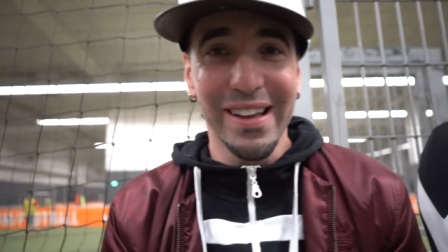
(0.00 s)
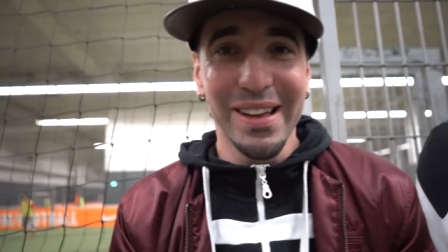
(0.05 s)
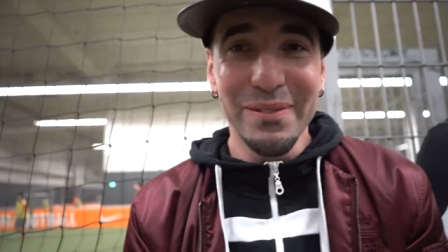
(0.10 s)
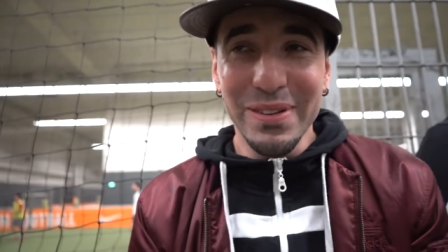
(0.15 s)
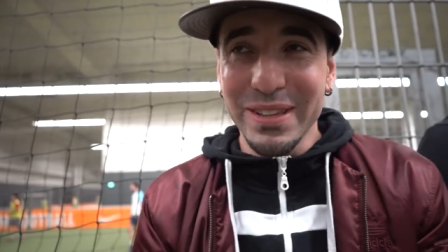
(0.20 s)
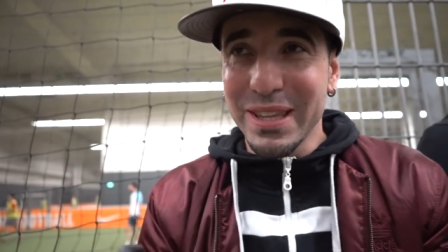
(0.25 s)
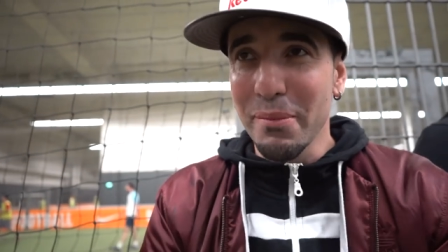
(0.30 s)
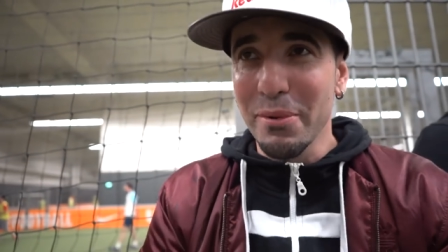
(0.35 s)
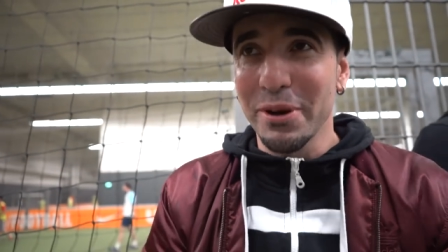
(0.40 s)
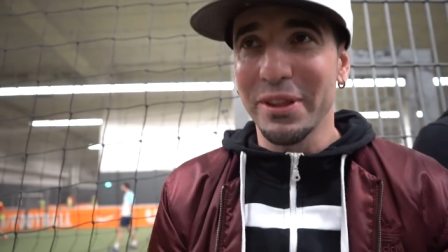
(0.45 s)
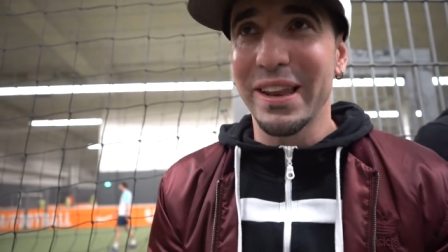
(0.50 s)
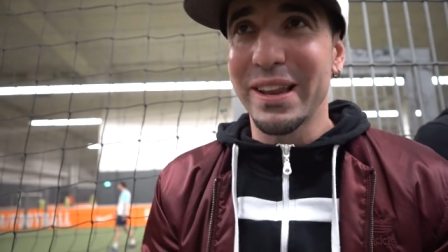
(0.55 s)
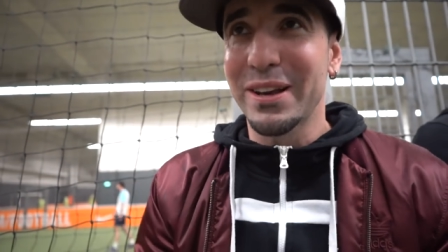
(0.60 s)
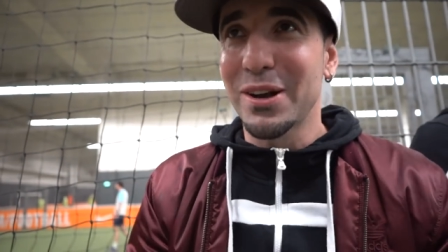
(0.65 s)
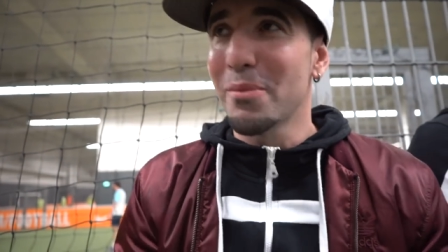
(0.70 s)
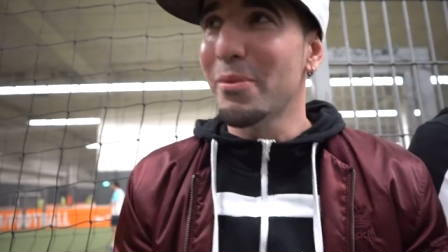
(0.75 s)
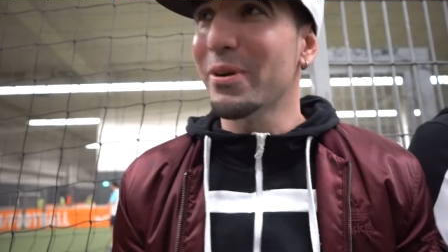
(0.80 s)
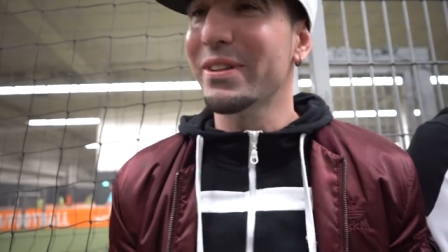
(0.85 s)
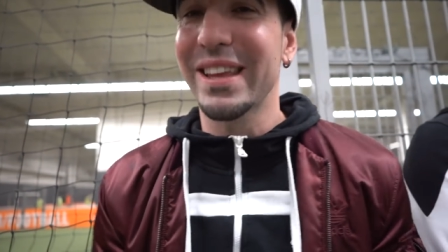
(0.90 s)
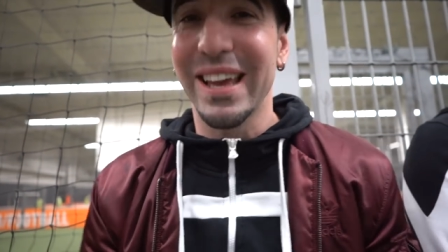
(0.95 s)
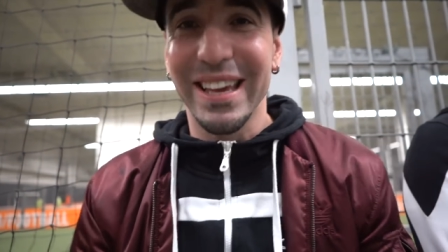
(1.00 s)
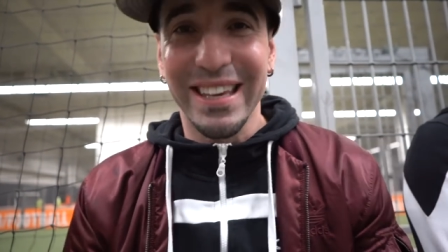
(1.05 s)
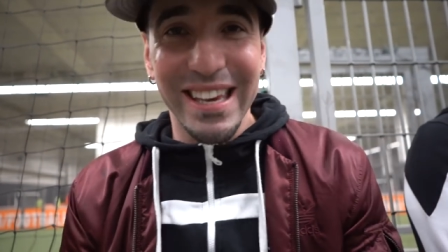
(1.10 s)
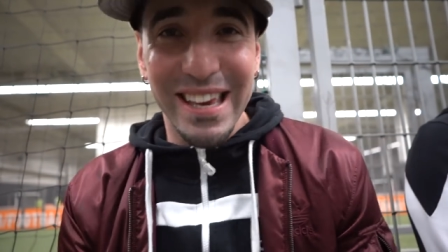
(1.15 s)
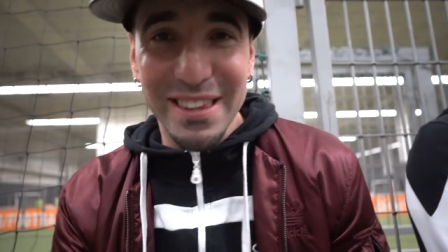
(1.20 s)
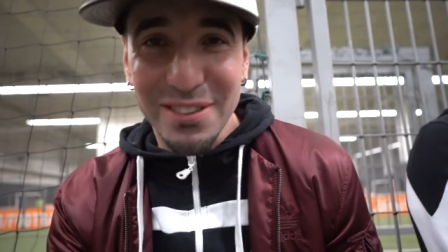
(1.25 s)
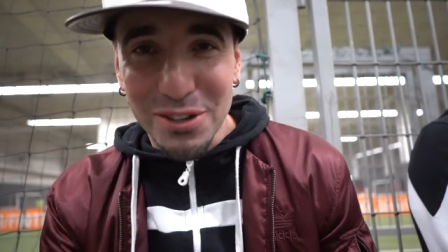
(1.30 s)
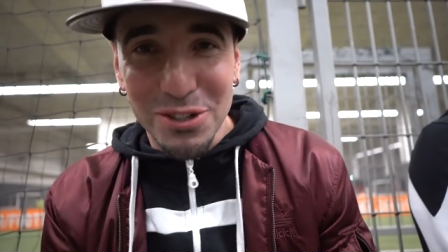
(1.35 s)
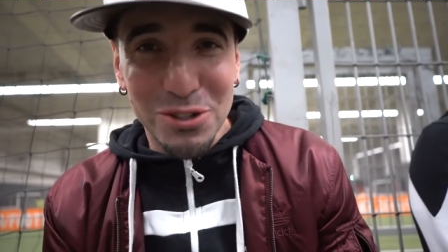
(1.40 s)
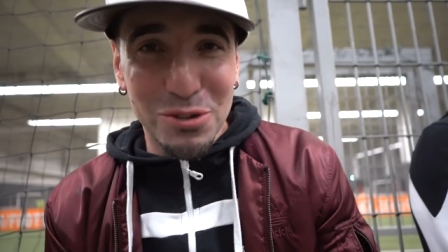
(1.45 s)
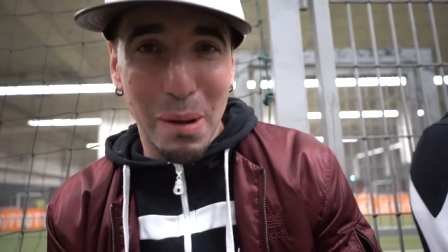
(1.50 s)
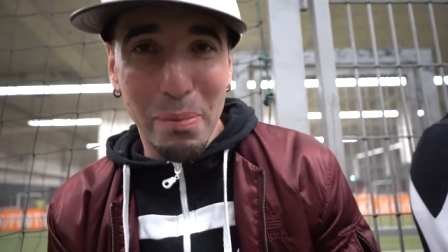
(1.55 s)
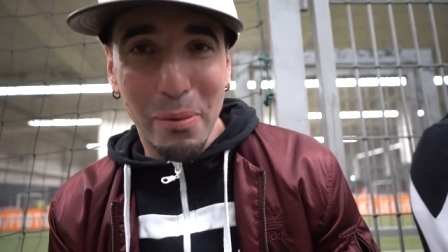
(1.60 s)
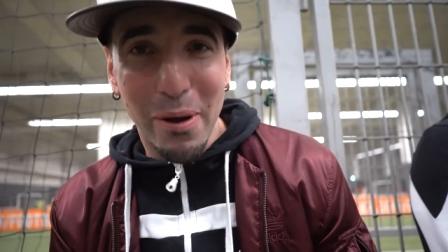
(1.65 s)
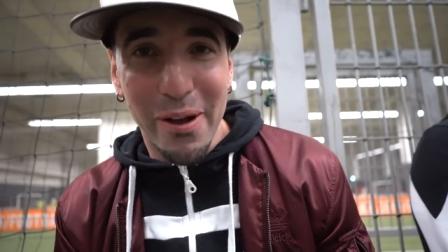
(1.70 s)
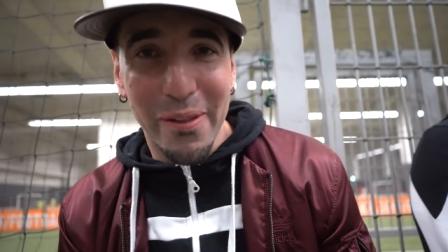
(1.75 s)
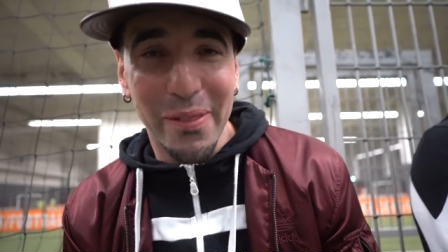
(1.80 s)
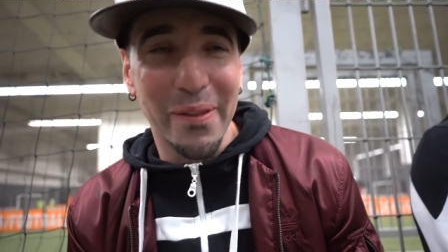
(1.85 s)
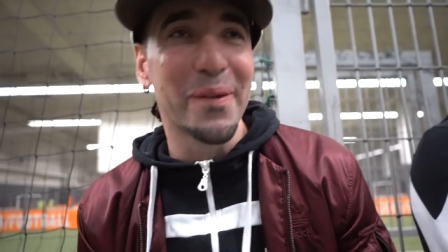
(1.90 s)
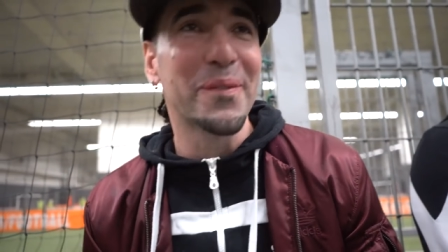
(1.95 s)
Mettez-moi dans les commentaires qui est-ce que je dois
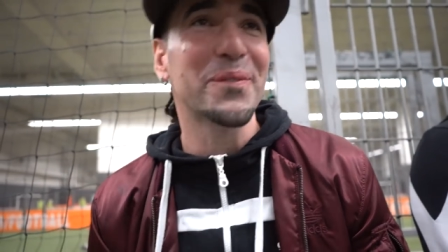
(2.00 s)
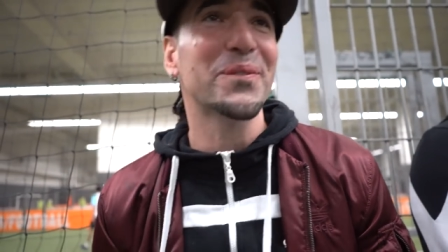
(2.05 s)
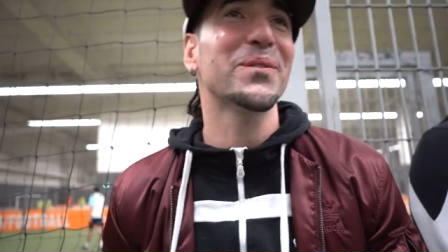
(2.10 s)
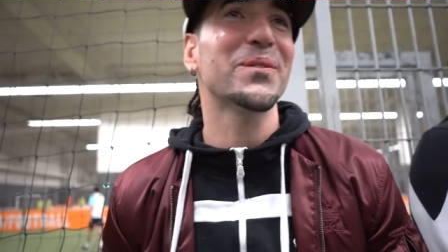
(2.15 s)
prendre.